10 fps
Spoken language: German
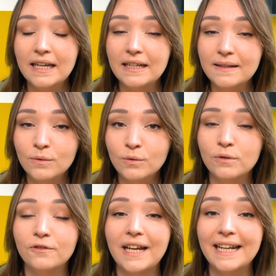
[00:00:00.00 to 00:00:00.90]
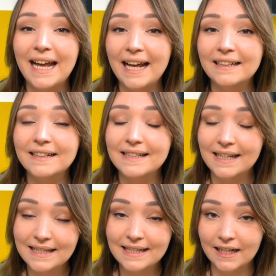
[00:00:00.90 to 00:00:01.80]
in Zukunft ein anderes
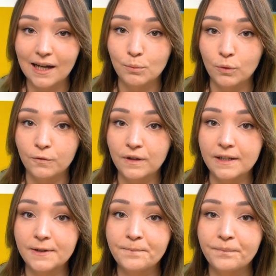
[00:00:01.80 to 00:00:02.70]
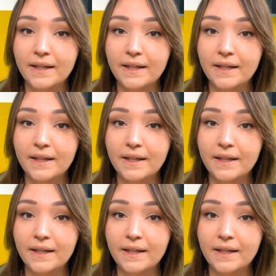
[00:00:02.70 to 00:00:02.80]
Instagram-Profil.